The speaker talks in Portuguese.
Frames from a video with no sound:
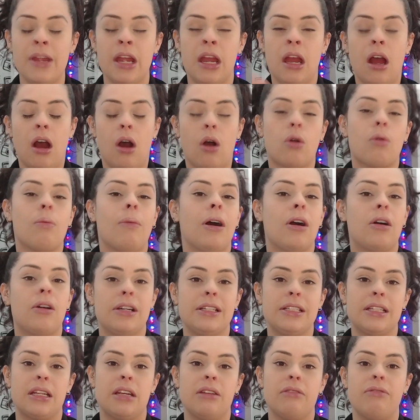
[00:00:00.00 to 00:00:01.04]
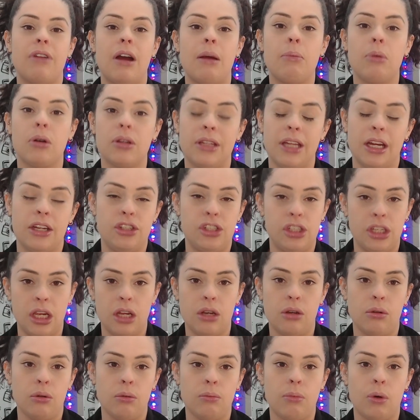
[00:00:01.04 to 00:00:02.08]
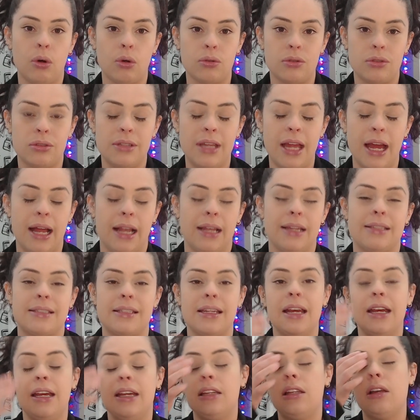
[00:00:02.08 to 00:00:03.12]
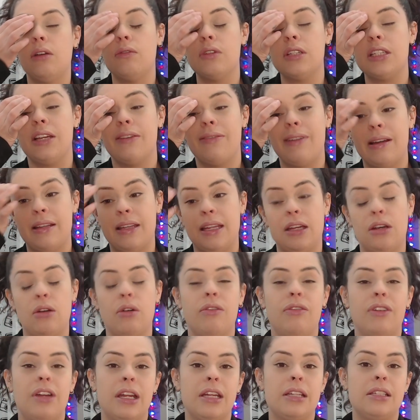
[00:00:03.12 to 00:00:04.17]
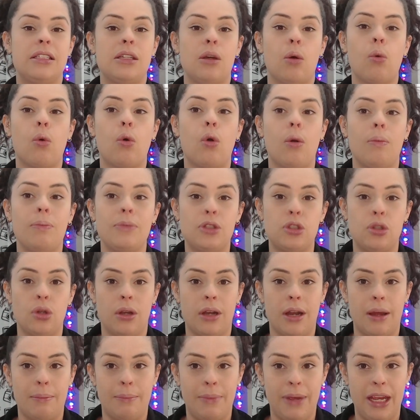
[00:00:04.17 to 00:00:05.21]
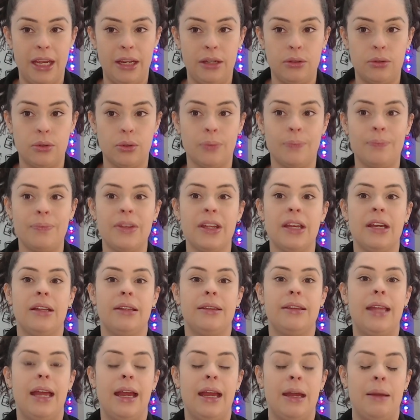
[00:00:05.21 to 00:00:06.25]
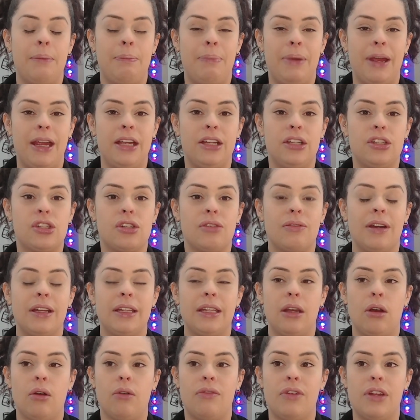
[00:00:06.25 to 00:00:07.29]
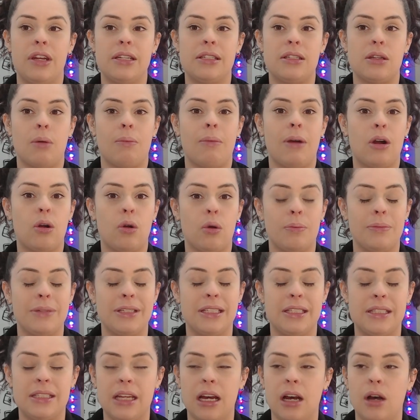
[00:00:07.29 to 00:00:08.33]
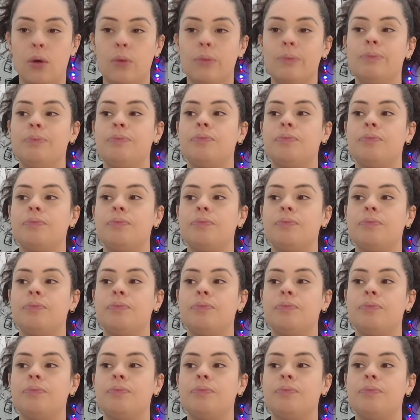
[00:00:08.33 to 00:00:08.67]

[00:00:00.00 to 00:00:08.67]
alguma coisa que vai botar dinheiro no bolso delas. Então você vai ter que oferecer um comissionamento, de repente vai ter que oferecer uma comissão,